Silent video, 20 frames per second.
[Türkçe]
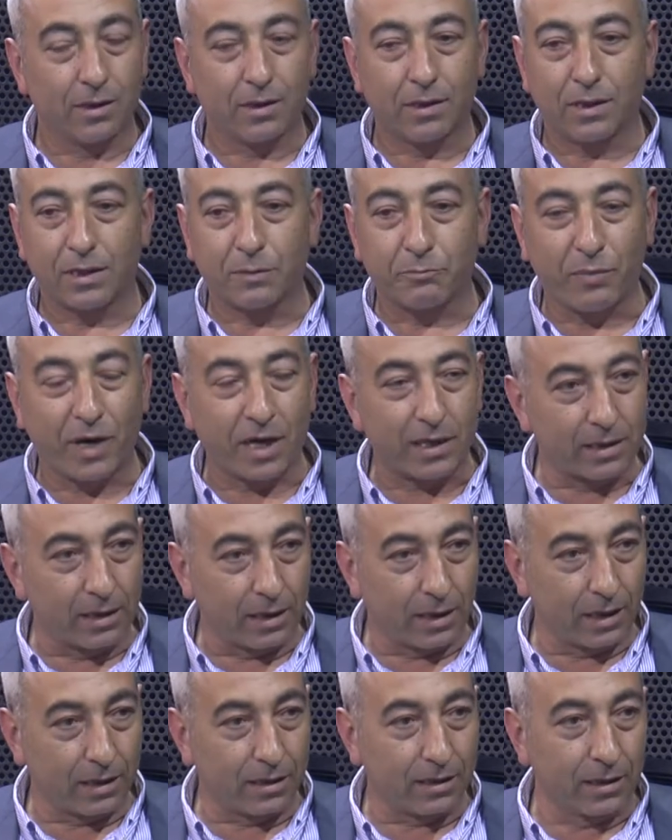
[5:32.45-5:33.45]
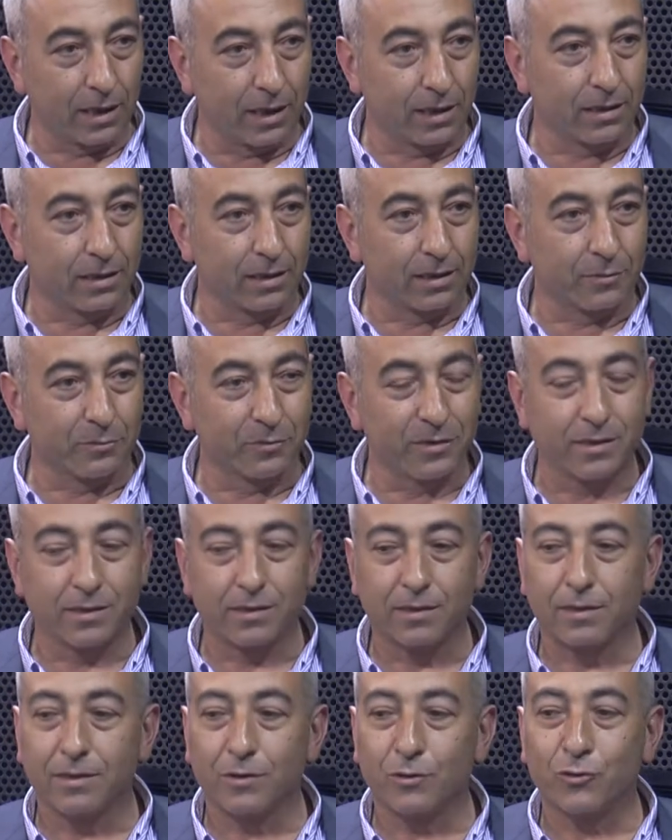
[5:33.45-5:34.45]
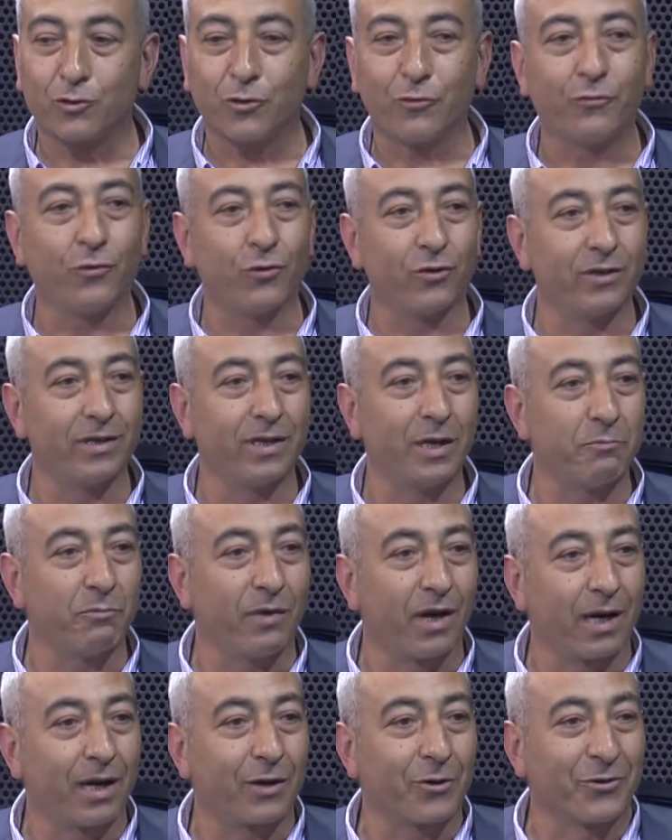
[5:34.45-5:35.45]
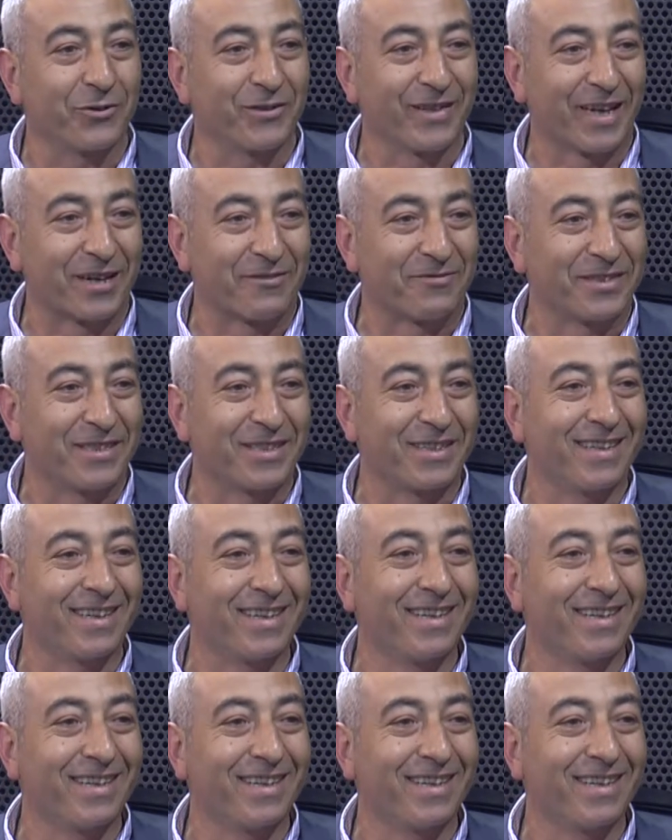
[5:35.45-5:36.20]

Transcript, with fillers: E, parçalarını değiştirmiş. Hı hı. Şoförüyle bana göndermiş.